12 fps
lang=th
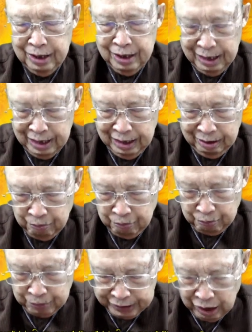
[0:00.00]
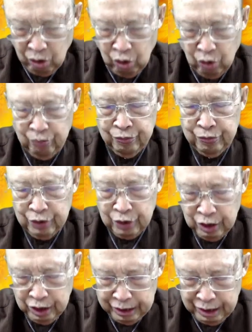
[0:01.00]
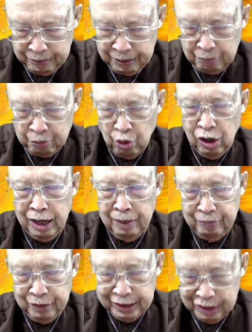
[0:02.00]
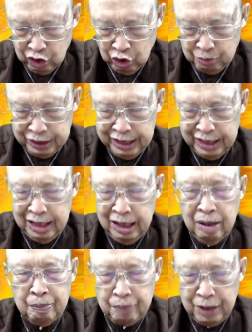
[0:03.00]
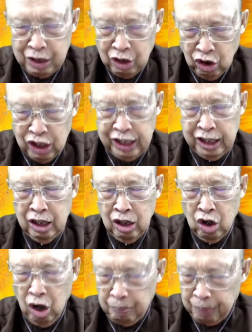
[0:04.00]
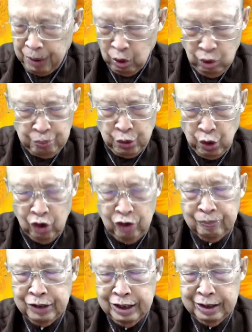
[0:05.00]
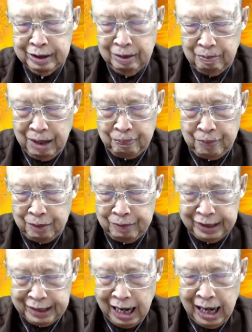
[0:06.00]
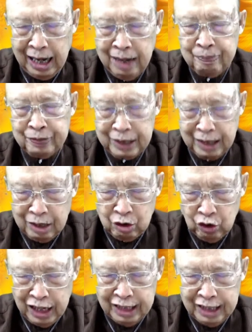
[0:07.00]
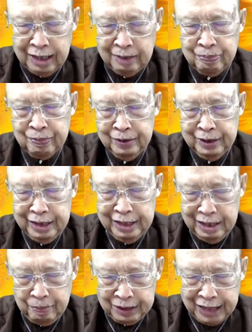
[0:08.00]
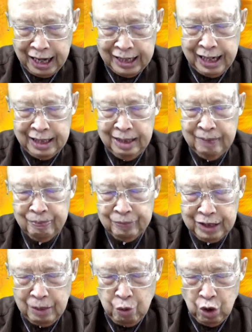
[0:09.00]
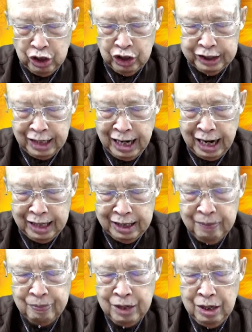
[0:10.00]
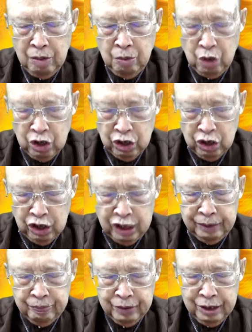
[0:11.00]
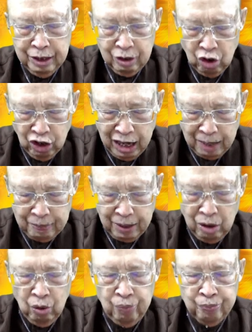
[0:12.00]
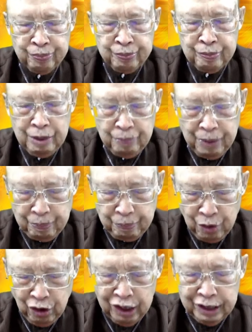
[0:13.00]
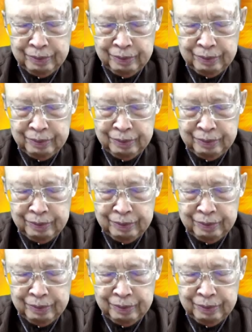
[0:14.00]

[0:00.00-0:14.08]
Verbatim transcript: และพระเจ้าได้ปินปัว อาจารย์สมศรีปาน้อย ขอบพระคุณพรงค์สำหรับพระเมตตาการุณานั้น ที่ได้ประทานให้แก่พวกขน้อยทั้งหลาย พวกขน้อยขอหับเอาพระพร